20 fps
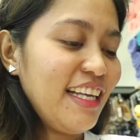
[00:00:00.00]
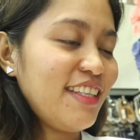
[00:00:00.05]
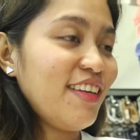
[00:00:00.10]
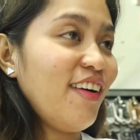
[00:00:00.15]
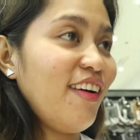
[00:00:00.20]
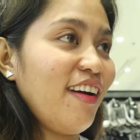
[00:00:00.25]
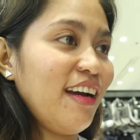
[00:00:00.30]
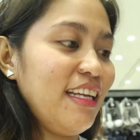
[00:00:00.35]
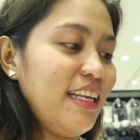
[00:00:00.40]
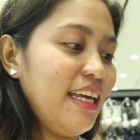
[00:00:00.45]
eto,
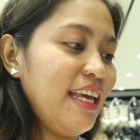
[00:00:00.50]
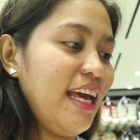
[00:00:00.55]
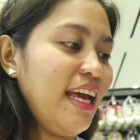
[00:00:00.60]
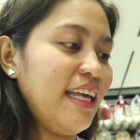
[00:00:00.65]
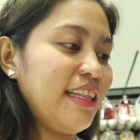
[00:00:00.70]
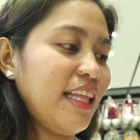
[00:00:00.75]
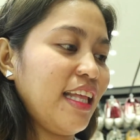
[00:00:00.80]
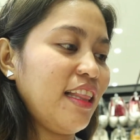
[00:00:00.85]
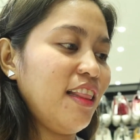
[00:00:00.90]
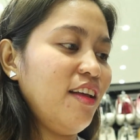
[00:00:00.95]
okay na
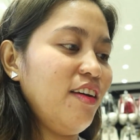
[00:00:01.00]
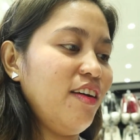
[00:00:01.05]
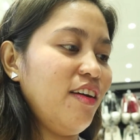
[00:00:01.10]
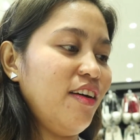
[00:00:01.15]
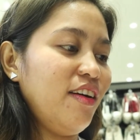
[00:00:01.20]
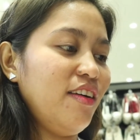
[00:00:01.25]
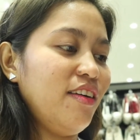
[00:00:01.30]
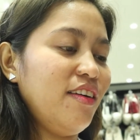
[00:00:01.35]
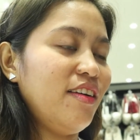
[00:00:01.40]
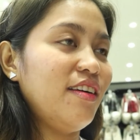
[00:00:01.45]
yan.
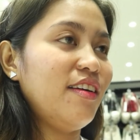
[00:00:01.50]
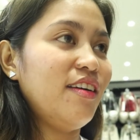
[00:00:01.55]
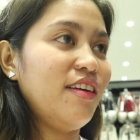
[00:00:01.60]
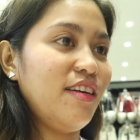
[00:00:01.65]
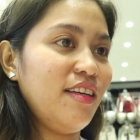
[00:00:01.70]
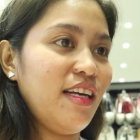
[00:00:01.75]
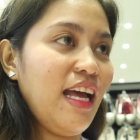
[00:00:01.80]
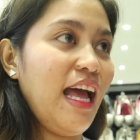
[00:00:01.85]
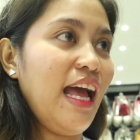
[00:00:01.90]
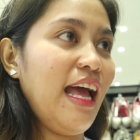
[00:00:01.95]
Tatlo.
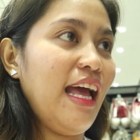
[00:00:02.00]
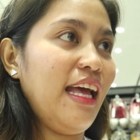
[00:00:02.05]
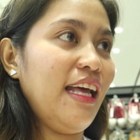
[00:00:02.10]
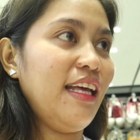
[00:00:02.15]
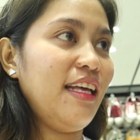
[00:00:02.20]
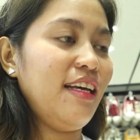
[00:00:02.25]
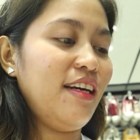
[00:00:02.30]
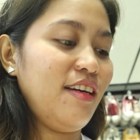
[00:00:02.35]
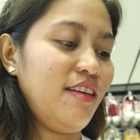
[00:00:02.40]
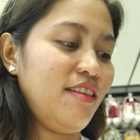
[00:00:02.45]
Ha?
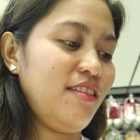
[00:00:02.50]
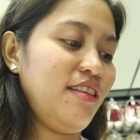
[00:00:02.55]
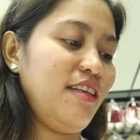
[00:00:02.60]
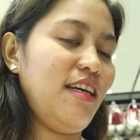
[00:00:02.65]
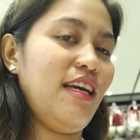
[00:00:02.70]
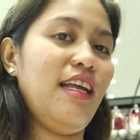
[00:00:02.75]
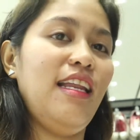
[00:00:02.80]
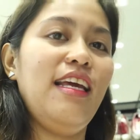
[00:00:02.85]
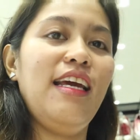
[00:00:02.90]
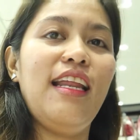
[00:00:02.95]
O,
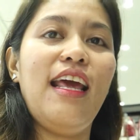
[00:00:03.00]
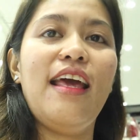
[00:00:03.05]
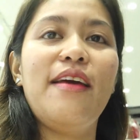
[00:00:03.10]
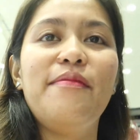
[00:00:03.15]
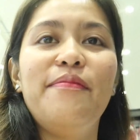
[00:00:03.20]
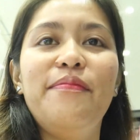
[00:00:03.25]
sige, ano na. ha?